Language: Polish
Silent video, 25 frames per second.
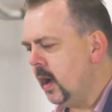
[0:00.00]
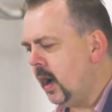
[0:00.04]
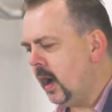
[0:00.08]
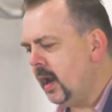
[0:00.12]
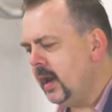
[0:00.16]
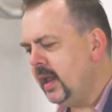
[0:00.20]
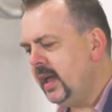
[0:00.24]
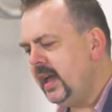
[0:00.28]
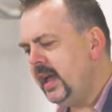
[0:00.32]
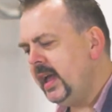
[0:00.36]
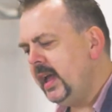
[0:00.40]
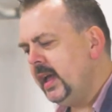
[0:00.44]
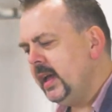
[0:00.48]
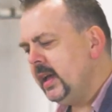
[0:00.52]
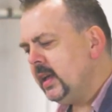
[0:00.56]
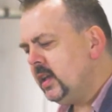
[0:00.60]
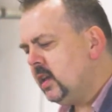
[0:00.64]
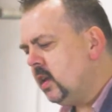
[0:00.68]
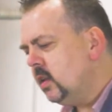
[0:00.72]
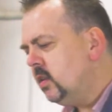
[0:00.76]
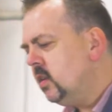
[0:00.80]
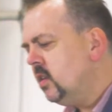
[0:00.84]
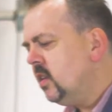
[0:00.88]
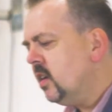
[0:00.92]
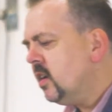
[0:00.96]
Ale
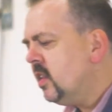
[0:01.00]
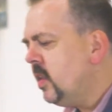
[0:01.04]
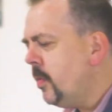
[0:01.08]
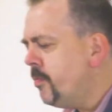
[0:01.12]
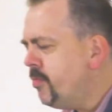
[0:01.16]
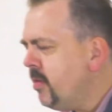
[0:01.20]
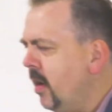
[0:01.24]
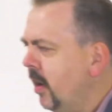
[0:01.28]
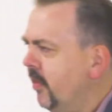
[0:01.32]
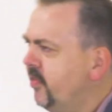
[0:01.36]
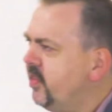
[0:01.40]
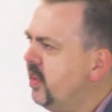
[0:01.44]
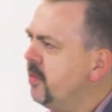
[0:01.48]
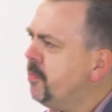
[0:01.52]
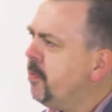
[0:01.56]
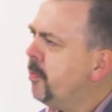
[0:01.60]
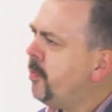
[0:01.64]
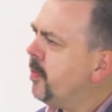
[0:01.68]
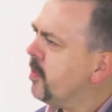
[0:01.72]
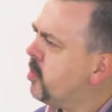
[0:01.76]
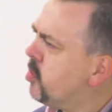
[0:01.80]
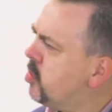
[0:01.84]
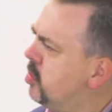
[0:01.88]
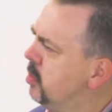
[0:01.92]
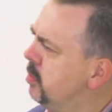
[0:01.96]
kiedy tak naprawdę
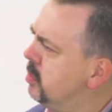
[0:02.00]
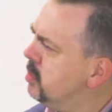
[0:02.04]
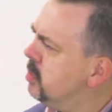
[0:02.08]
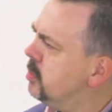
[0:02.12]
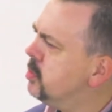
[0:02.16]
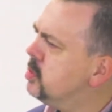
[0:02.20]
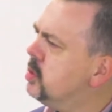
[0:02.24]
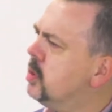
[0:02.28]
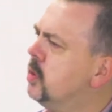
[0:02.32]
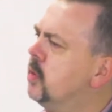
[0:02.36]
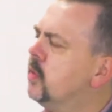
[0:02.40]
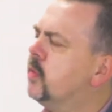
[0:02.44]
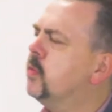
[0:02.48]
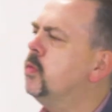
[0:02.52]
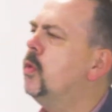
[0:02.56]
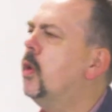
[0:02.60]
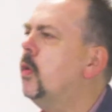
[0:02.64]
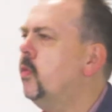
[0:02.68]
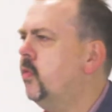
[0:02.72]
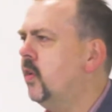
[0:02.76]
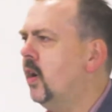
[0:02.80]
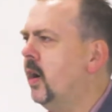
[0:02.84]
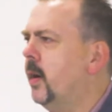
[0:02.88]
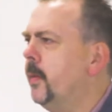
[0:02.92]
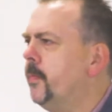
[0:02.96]
popatrzymy do Bożego
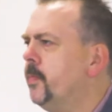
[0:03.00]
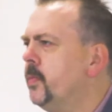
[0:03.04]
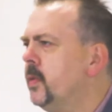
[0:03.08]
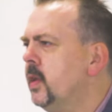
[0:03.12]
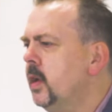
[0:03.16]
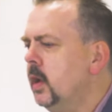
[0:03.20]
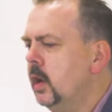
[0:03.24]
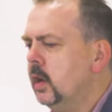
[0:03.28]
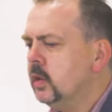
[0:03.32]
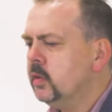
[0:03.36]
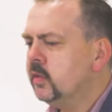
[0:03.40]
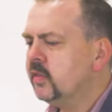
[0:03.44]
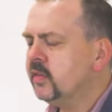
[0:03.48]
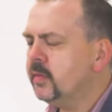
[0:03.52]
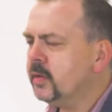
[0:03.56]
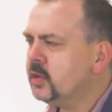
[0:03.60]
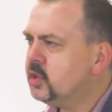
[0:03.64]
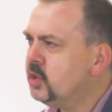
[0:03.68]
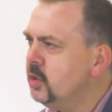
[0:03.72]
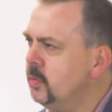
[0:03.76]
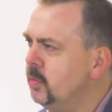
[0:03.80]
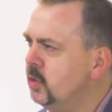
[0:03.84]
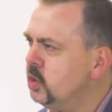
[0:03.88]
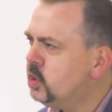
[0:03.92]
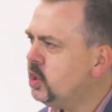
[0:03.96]
Słowa, to
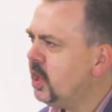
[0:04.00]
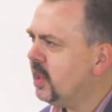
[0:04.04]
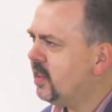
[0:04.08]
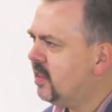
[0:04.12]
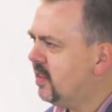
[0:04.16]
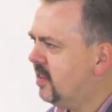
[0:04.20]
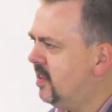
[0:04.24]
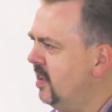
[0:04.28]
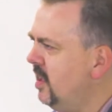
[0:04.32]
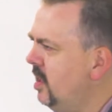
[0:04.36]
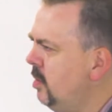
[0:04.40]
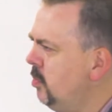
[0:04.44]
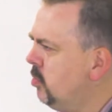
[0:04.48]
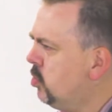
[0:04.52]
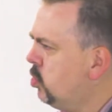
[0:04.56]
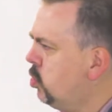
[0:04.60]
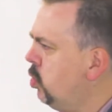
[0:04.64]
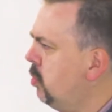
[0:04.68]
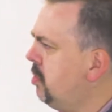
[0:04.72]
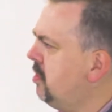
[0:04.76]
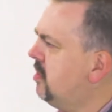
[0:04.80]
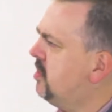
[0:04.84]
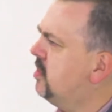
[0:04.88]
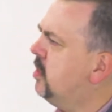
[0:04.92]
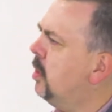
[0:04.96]
zobaczymy, że tym,
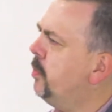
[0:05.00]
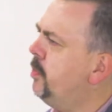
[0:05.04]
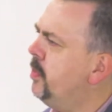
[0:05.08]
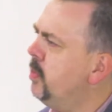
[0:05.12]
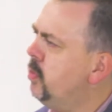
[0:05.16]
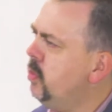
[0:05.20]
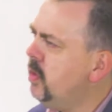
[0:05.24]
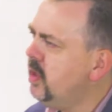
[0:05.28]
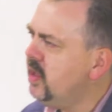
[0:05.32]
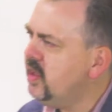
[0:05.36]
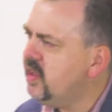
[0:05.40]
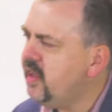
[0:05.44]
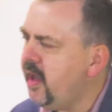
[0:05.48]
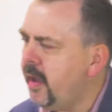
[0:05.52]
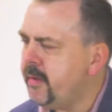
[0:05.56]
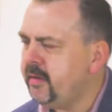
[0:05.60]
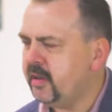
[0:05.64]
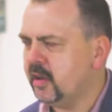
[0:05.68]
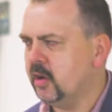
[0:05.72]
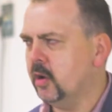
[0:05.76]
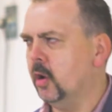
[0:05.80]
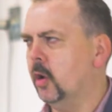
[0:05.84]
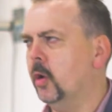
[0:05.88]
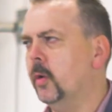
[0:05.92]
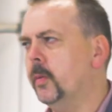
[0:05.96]
który zdobył
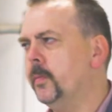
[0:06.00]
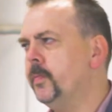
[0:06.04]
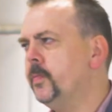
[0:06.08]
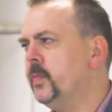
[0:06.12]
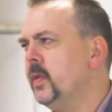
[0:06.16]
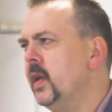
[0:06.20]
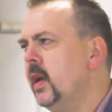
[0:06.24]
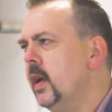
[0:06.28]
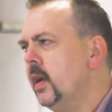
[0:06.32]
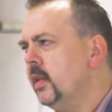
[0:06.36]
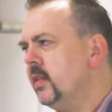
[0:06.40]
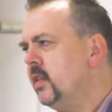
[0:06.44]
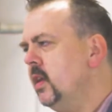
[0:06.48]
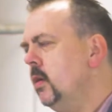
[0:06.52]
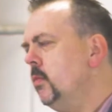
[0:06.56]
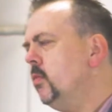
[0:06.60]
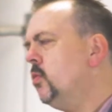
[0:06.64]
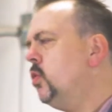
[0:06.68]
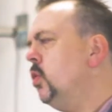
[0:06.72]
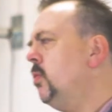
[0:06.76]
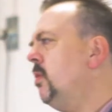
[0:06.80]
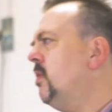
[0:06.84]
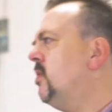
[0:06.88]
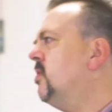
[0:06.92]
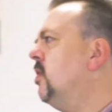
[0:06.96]
Jericho, tym,
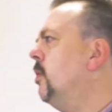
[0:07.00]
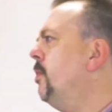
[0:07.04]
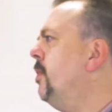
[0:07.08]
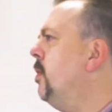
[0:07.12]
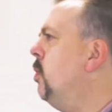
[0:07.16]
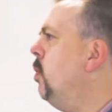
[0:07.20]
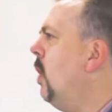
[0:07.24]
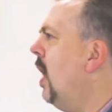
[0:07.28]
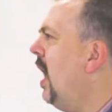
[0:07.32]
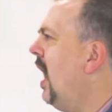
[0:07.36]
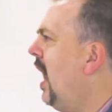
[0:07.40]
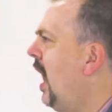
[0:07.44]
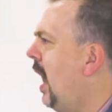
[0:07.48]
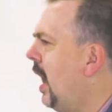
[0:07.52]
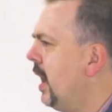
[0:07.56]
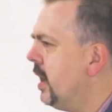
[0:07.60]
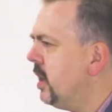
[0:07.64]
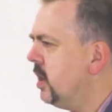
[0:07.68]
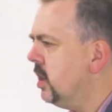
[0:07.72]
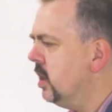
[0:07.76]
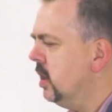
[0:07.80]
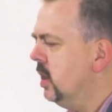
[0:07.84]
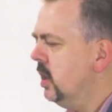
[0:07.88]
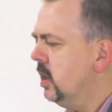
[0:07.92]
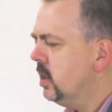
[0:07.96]
który zdobył
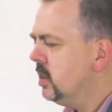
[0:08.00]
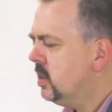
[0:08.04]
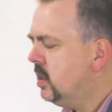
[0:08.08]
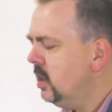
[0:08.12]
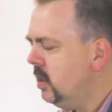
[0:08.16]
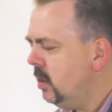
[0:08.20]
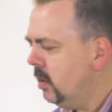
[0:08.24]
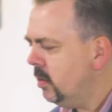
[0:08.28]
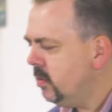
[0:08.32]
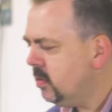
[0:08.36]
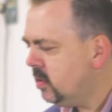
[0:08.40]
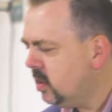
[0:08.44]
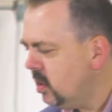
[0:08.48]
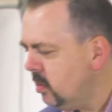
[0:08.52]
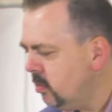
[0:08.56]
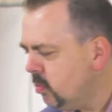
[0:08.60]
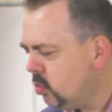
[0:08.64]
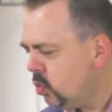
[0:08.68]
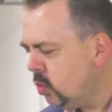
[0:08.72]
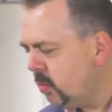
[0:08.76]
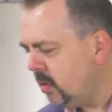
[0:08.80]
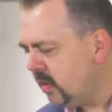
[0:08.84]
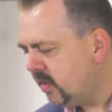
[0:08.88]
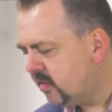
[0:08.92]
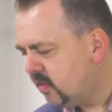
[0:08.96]
Aj, tym, tym,
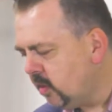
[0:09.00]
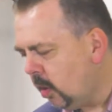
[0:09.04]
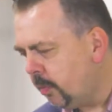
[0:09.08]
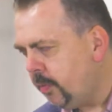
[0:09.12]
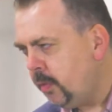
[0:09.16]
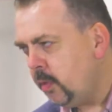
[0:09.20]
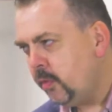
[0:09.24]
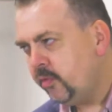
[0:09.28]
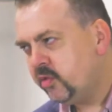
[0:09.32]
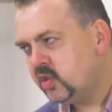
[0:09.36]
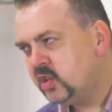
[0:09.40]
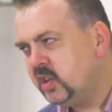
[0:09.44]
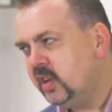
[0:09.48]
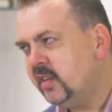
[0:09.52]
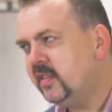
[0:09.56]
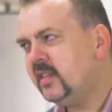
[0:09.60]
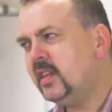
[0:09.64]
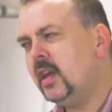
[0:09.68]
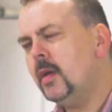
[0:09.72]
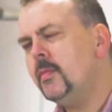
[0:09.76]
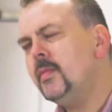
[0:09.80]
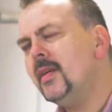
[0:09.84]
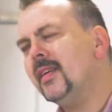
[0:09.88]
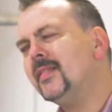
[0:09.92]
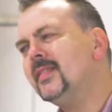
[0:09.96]
który zdobył
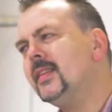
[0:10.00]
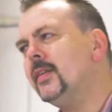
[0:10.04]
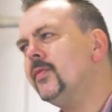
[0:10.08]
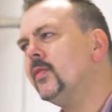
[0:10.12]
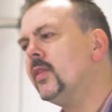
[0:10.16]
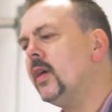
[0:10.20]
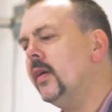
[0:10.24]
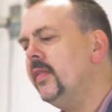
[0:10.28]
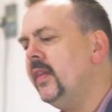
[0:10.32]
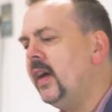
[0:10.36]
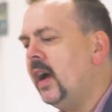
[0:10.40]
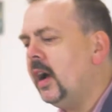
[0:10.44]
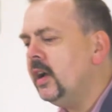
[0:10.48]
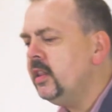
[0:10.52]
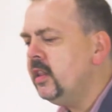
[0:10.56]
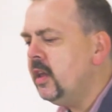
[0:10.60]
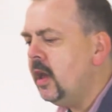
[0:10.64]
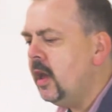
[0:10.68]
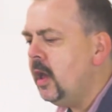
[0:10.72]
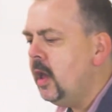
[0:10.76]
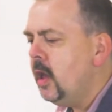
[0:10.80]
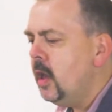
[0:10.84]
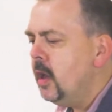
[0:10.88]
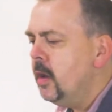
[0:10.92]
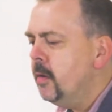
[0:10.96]
wszystkie miasta w
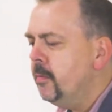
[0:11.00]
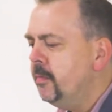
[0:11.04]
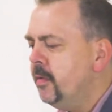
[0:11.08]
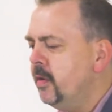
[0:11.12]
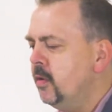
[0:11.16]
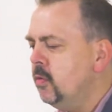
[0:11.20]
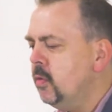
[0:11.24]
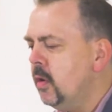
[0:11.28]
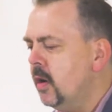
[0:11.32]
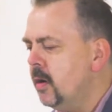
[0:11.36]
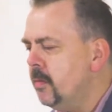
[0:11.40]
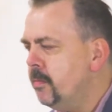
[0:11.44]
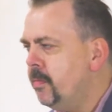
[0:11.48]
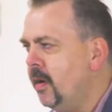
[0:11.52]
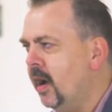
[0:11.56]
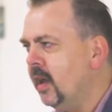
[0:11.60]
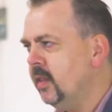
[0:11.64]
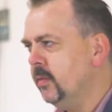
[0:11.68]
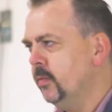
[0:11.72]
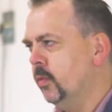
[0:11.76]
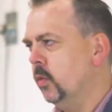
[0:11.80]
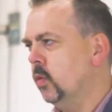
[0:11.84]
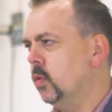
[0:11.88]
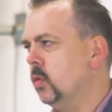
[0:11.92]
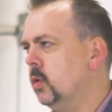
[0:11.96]
Kanaanie, był
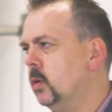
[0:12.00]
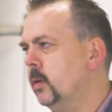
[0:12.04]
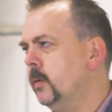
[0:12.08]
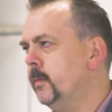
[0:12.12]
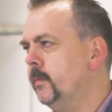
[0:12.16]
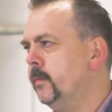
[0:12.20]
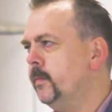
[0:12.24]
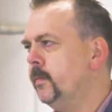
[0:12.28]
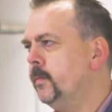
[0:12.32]
Pan Bóg.